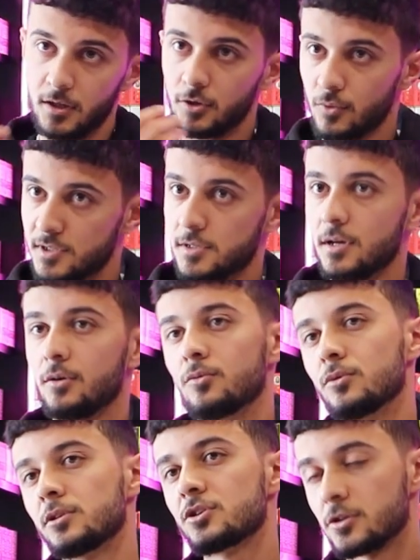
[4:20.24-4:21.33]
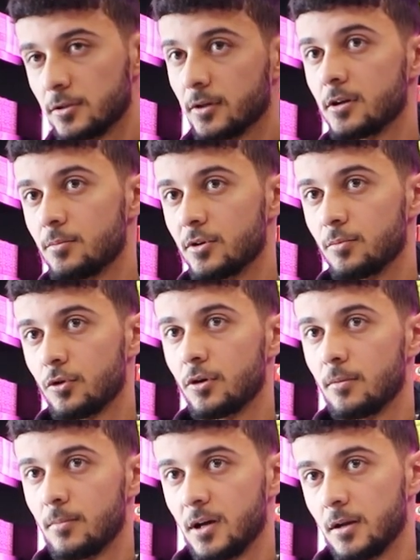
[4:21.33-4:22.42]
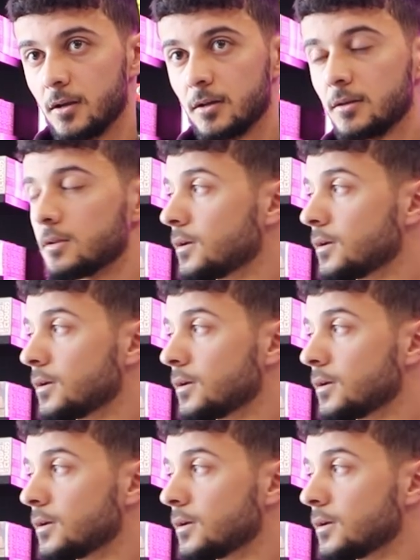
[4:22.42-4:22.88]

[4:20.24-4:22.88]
توزع وانتشر تقريبا بكل المحلات